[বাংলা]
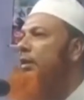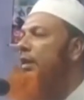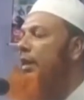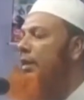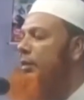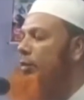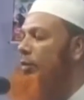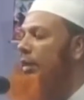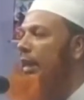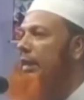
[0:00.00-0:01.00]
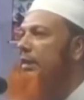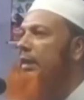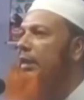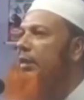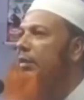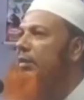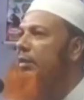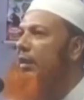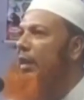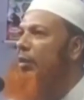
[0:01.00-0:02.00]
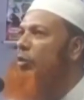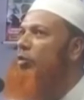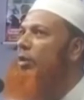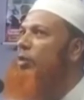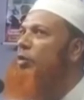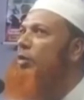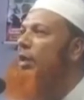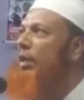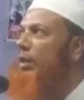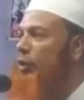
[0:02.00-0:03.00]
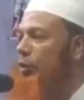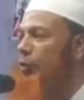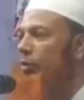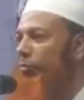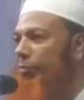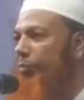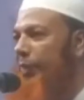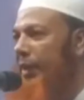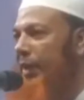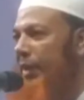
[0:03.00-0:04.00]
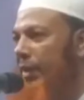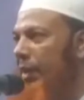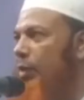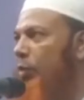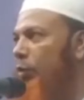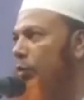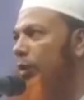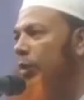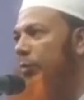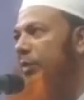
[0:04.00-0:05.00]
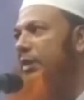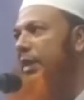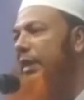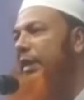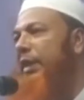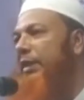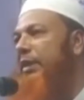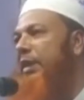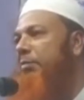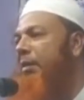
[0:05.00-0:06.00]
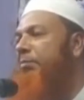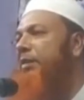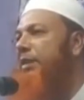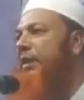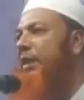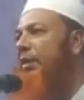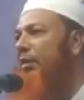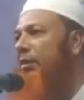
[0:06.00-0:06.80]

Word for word: যারা শ্রোতা আছেন আলোচনা শোনার ইচ্ছুক একটু দূরে অবস্থান নিয়েছেন ভাবতেছেন